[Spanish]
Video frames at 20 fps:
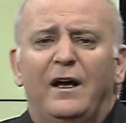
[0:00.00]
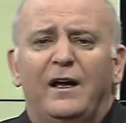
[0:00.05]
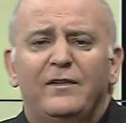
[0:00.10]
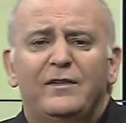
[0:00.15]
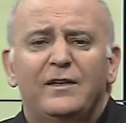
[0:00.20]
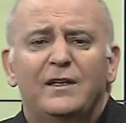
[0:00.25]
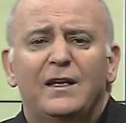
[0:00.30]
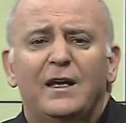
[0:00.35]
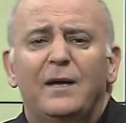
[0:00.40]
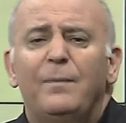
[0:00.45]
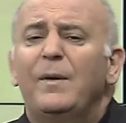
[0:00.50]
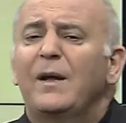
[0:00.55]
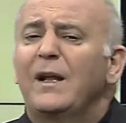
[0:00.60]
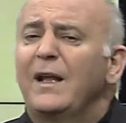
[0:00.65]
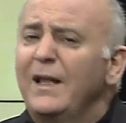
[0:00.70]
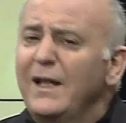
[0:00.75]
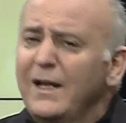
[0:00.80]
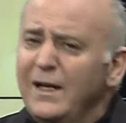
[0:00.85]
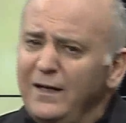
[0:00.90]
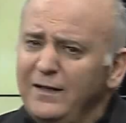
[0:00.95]
Así que es
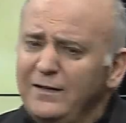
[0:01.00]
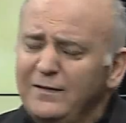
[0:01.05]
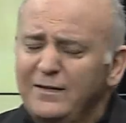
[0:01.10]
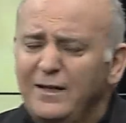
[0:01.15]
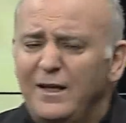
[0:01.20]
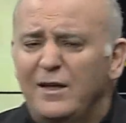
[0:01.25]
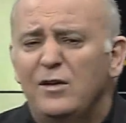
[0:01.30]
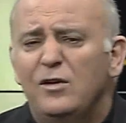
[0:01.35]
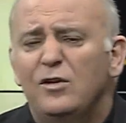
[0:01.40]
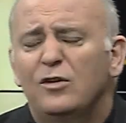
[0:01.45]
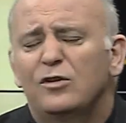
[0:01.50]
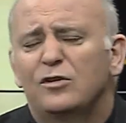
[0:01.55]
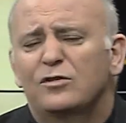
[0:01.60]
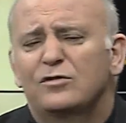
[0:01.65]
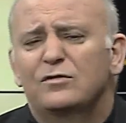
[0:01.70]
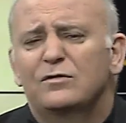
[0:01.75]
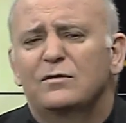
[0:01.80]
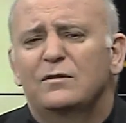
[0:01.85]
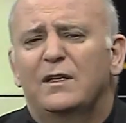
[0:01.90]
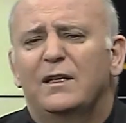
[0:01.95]
para dar gracias a
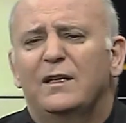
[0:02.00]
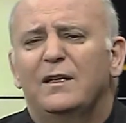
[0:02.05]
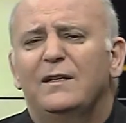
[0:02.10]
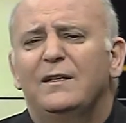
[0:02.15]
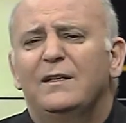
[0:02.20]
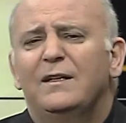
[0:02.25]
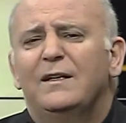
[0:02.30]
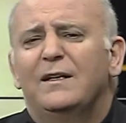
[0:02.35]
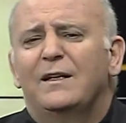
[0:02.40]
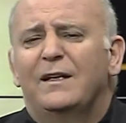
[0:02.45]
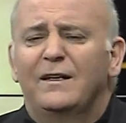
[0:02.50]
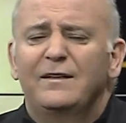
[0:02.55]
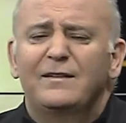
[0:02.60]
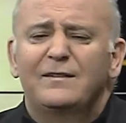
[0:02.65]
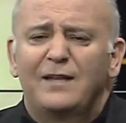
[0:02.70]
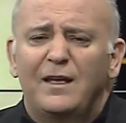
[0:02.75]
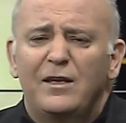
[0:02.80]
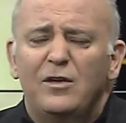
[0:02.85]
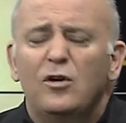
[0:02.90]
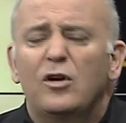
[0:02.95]
Dios, ¿eh?
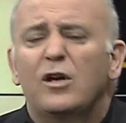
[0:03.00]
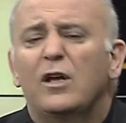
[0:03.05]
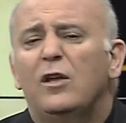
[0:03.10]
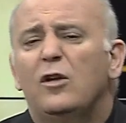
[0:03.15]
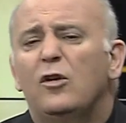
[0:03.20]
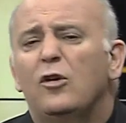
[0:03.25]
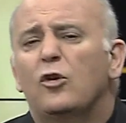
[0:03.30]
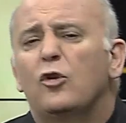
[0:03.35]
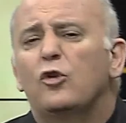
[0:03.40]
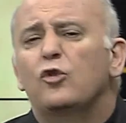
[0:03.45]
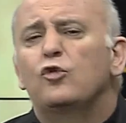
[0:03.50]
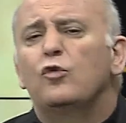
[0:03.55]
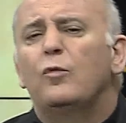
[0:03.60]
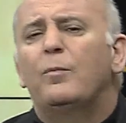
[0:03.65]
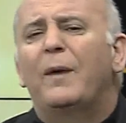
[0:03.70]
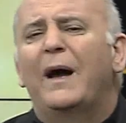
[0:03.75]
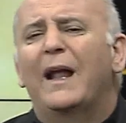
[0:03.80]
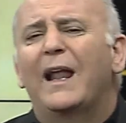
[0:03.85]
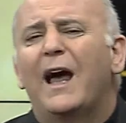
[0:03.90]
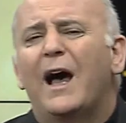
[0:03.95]
gracias a Dios que nos dejó su
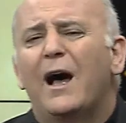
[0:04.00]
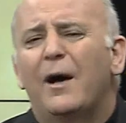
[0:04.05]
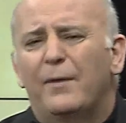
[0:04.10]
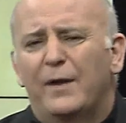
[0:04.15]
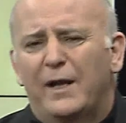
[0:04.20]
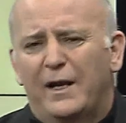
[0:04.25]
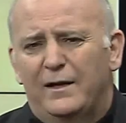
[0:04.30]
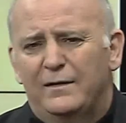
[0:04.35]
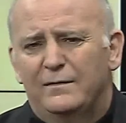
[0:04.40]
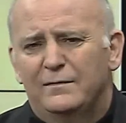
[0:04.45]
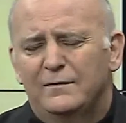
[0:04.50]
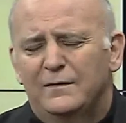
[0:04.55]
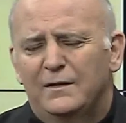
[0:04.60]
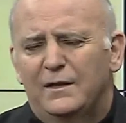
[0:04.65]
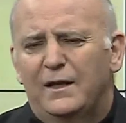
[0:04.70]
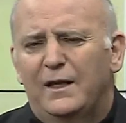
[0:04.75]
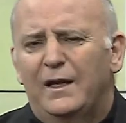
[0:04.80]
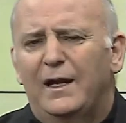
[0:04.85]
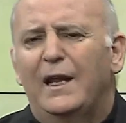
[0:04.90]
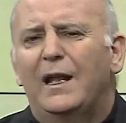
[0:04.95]
palabra
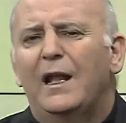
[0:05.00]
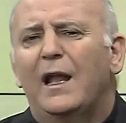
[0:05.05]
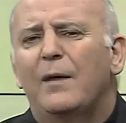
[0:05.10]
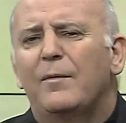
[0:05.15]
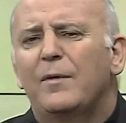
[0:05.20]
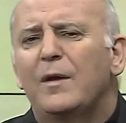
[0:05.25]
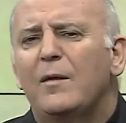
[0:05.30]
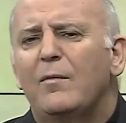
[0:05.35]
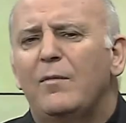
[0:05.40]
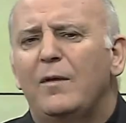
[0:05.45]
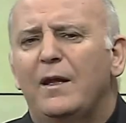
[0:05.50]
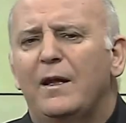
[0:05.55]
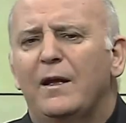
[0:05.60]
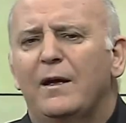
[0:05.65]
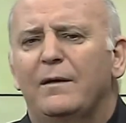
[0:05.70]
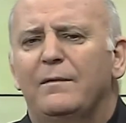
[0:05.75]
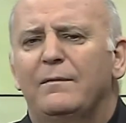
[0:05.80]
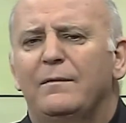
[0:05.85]
en la Biblia,